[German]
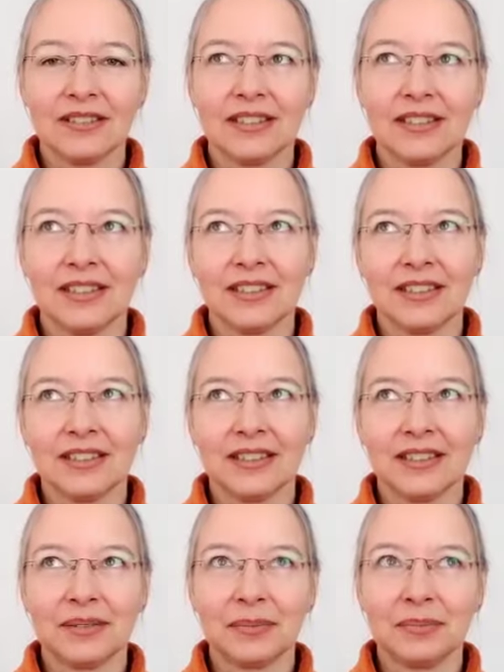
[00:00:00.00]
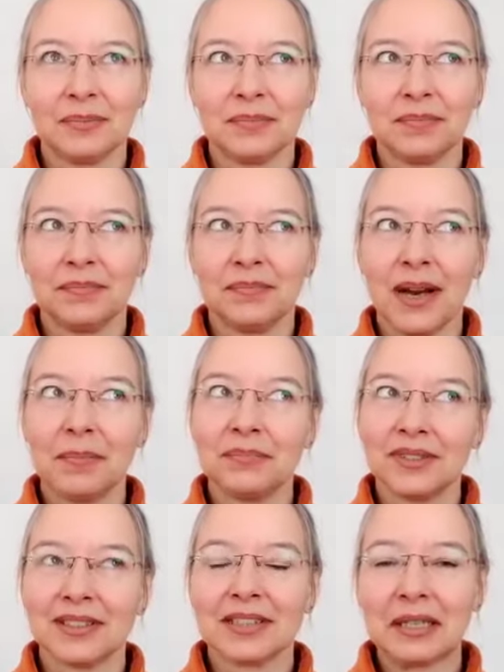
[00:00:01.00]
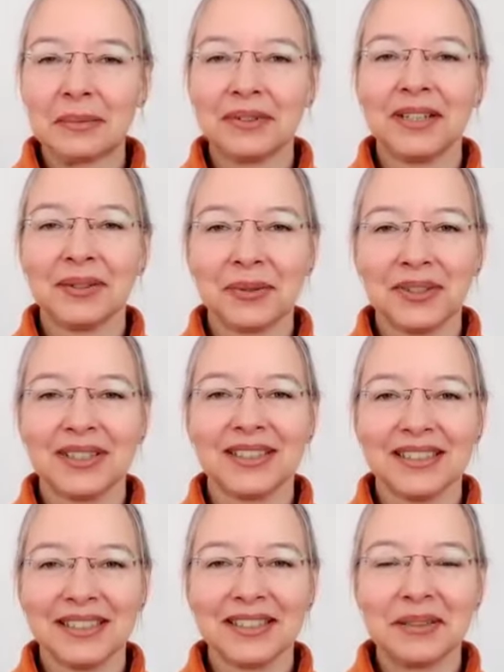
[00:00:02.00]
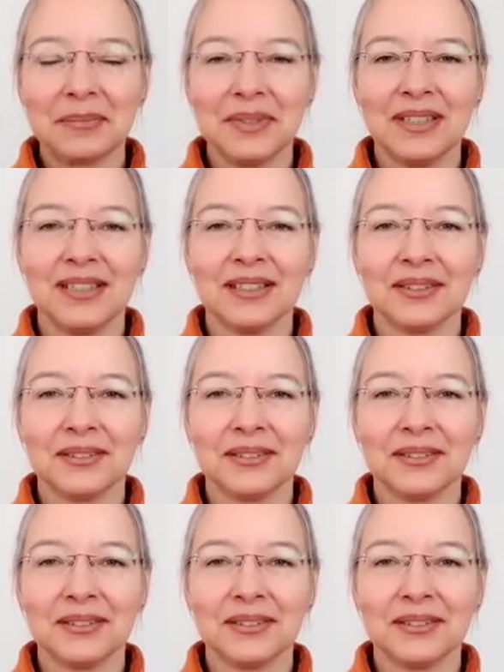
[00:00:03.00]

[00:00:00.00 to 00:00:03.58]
Ich habe das halbe Jahrhundert hinter mir